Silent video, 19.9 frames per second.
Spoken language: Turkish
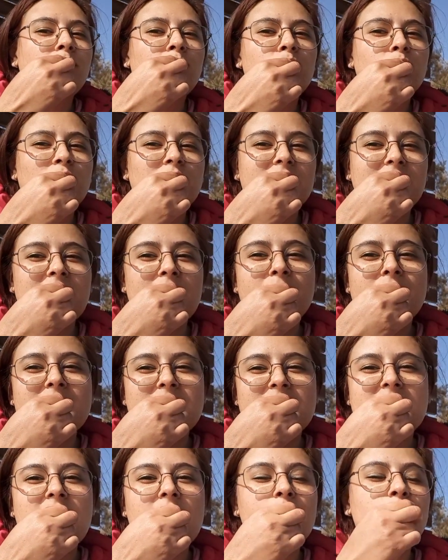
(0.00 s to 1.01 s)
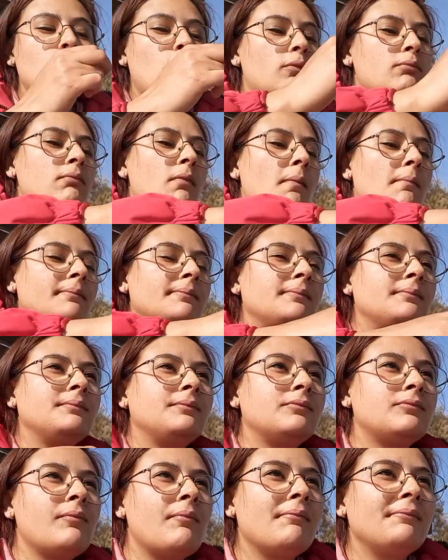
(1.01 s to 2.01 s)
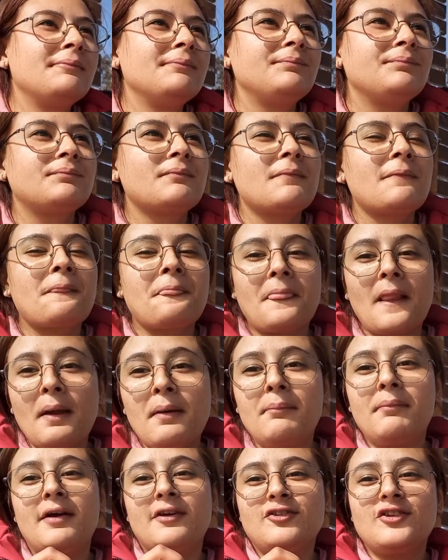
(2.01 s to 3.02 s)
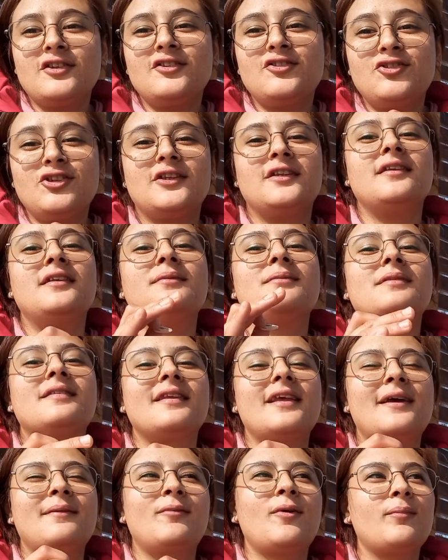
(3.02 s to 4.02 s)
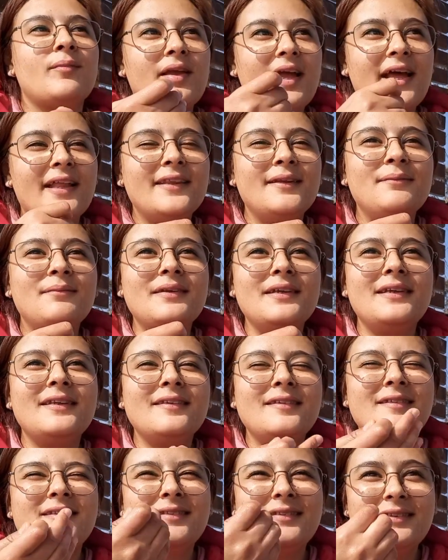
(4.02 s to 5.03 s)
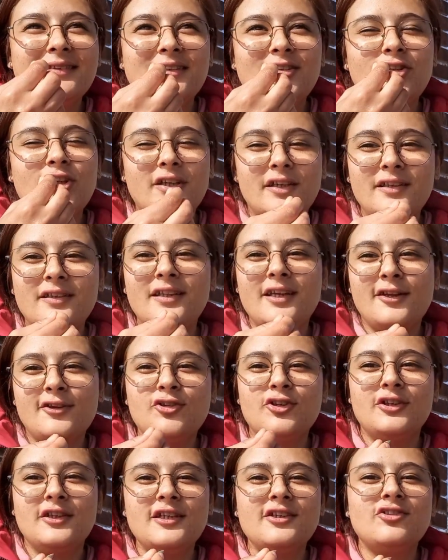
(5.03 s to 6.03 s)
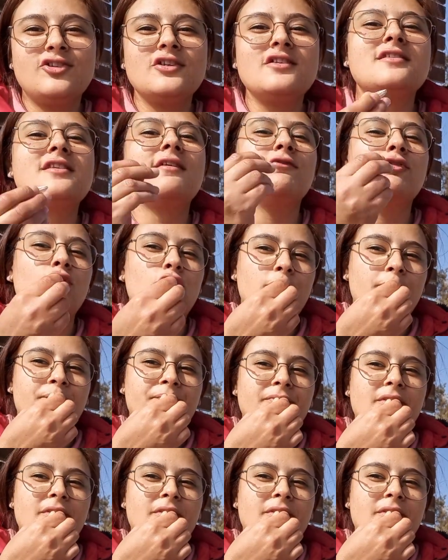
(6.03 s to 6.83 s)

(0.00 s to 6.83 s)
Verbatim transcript: Mesela ben sevmiyorum. Ama başkası çikledi mi sevmiyorum. Kendimin çekirdek çikleyişini seviyorum.